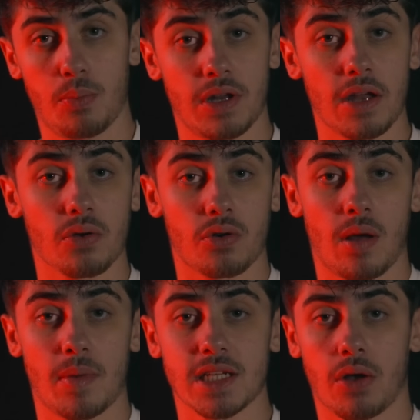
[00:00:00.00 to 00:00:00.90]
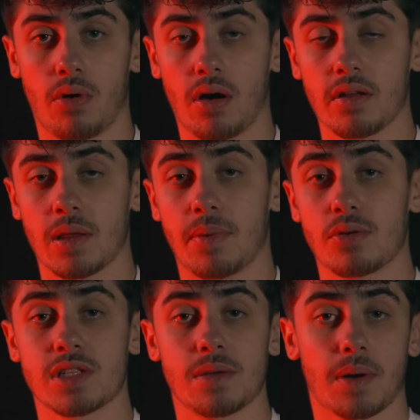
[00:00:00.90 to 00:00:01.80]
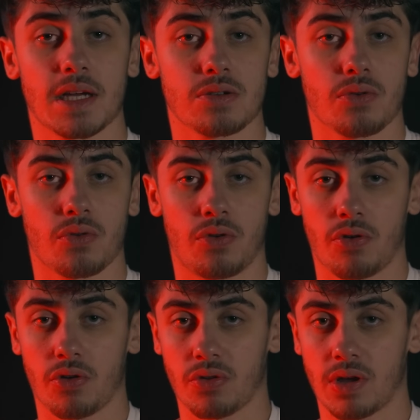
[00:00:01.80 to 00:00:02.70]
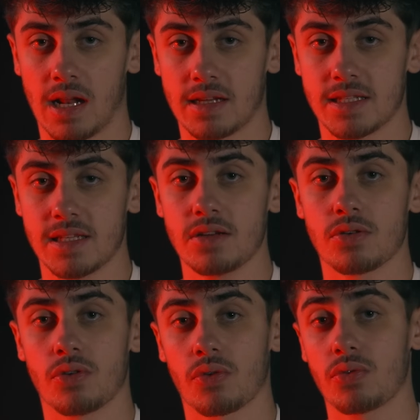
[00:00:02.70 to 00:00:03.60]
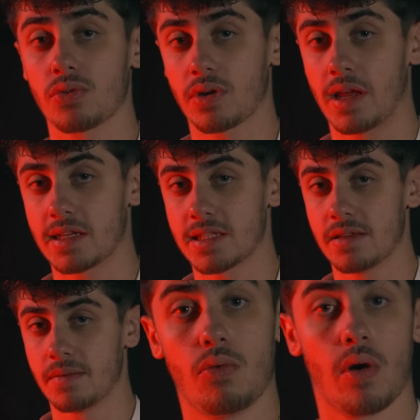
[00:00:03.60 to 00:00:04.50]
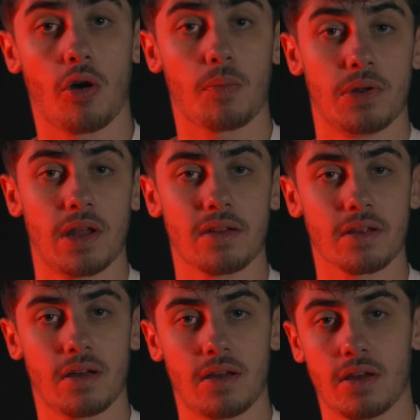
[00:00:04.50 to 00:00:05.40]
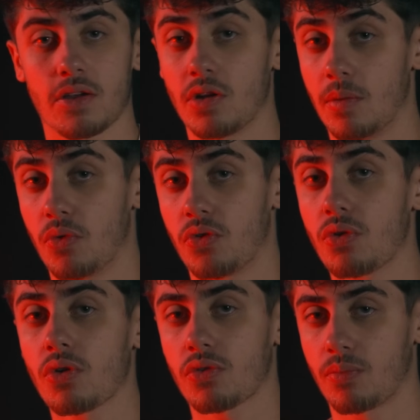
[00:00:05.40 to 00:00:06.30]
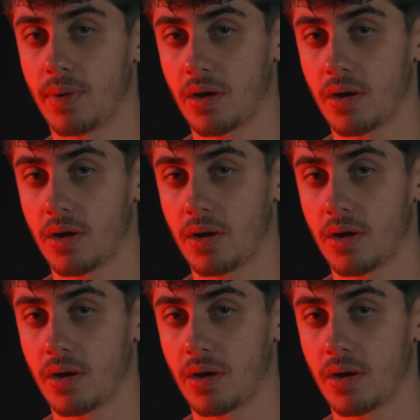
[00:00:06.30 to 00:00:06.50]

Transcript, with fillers: Peut-être que la matière noire n'est pas aussi présente dans notre galaxie que dans d'autres galaxies. Ou alors peut-être que les mesures sont pas